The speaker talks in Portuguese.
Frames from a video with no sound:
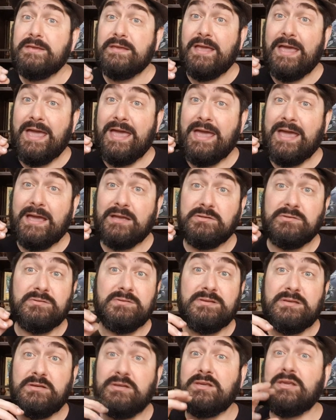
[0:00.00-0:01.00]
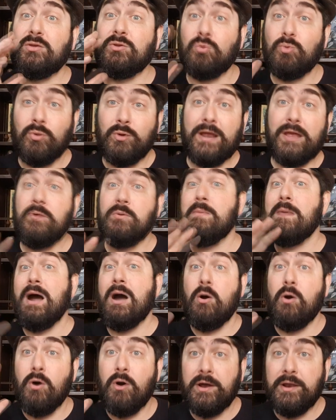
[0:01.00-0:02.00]
é, que dura aí uma
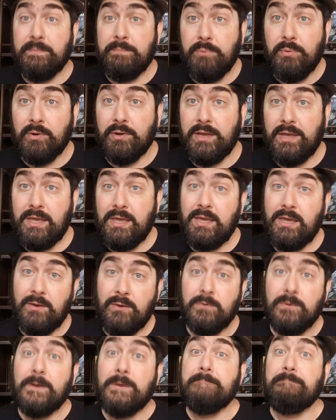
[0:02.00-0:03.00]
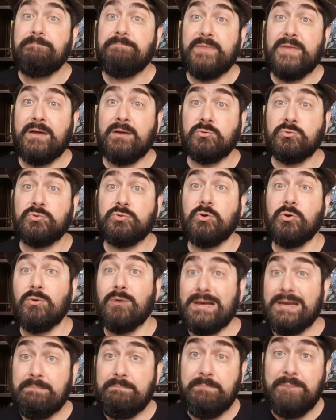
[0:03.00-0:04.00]
hora e pouquinho, né? Um jogo
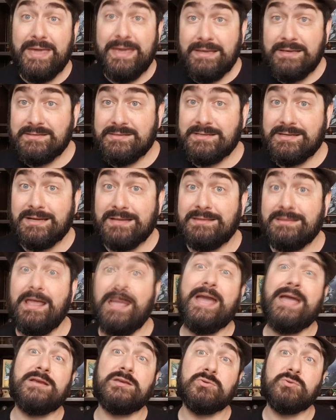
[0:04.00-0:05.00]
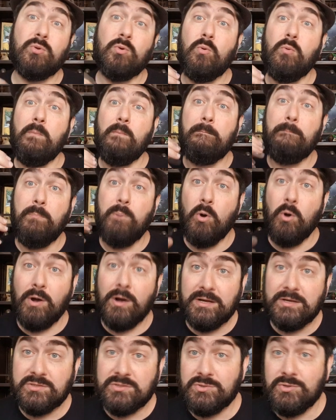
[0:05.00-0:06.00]
ali bem estratégico, com
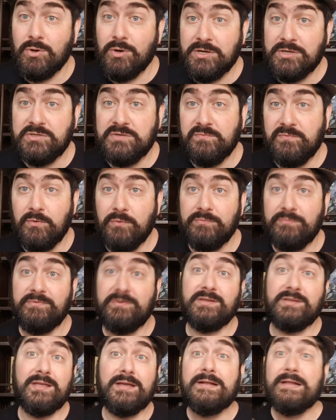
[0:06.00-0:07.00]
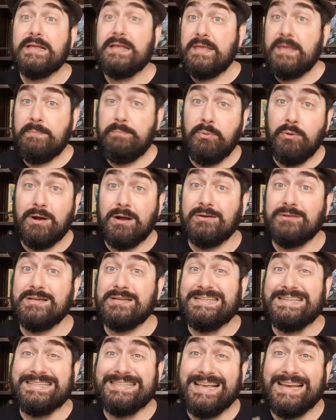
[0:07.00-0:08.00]
pouca sorte envolvida, e por causa
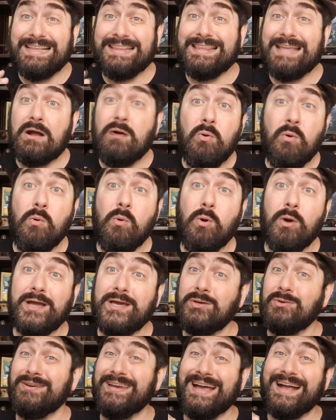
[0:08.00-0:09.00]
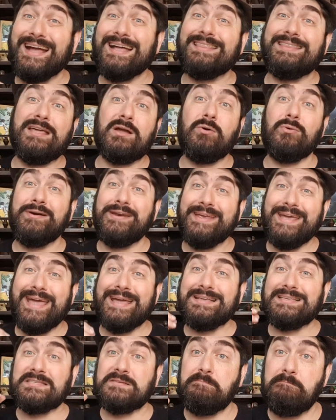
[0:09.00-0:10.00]
disso ele está concorrendo na categoria
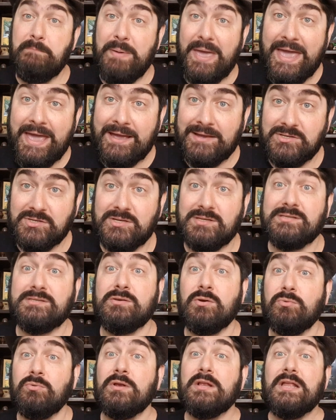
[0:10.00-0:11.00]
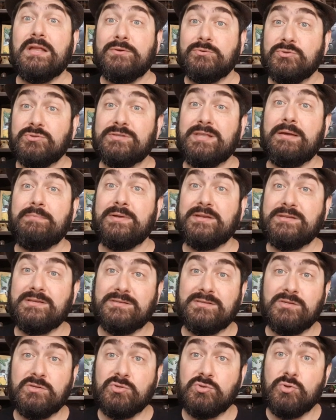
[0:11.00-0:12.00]
expert, que são justamente
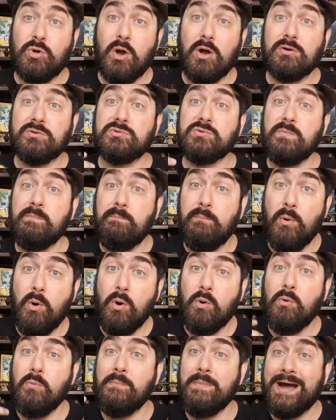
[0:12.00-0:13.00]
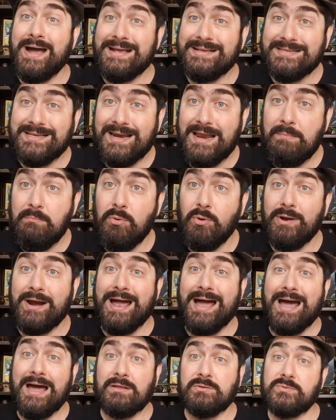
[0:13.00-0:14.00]
esses jogos um pouco mais
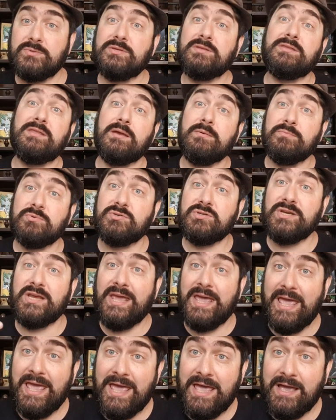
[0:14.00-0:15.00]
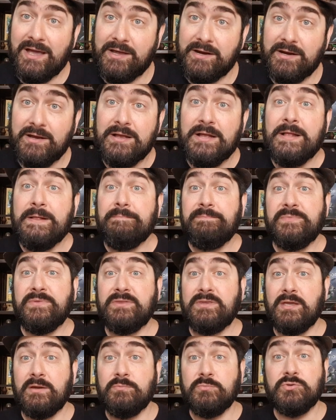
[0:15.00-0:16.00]
elaborados em termos de regra, em
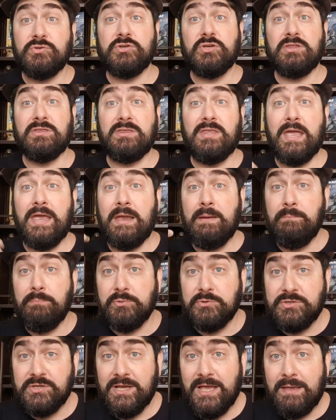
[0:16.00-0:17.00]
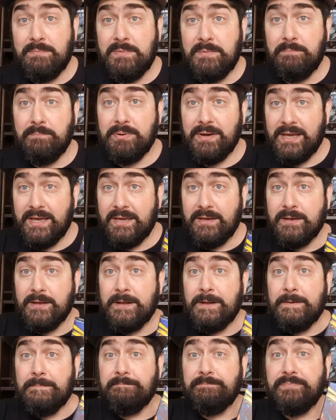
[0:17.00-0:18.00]
termos de tempo de gameplay,
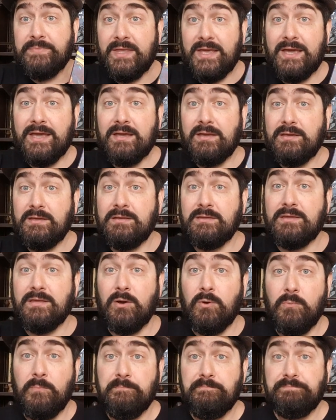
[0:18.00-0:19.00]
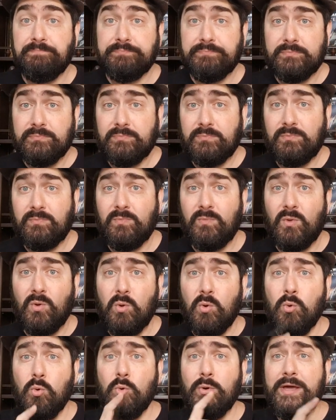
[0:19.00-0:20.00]
né? Então
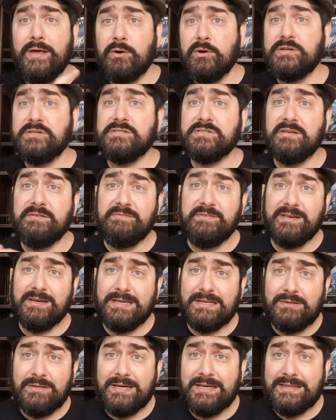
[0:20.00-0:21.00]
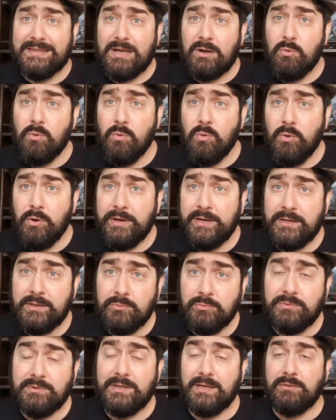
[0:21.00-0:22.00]
o herói de San Vilano ele está
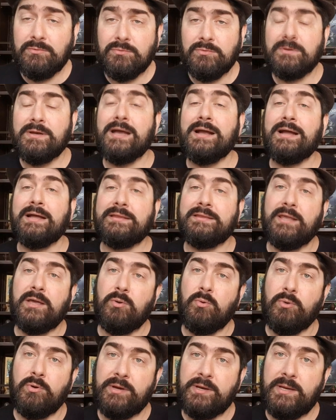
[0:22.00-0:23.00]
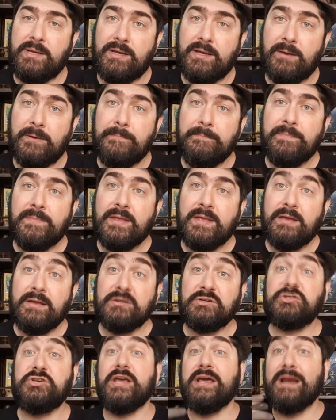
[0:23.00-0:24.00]
concorrendo tanto na categoria
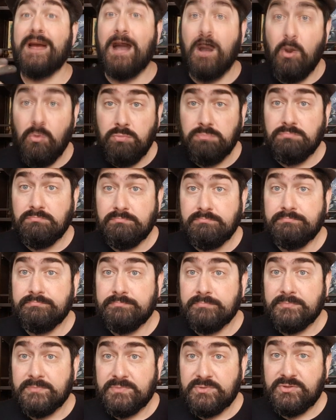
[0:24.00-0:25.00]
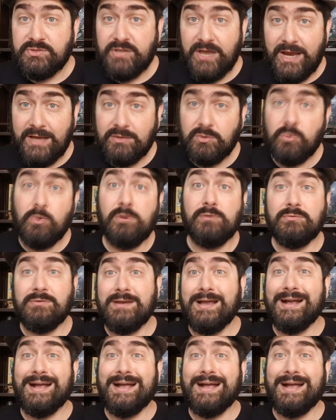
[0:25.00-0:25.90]
geral, certo, quanto na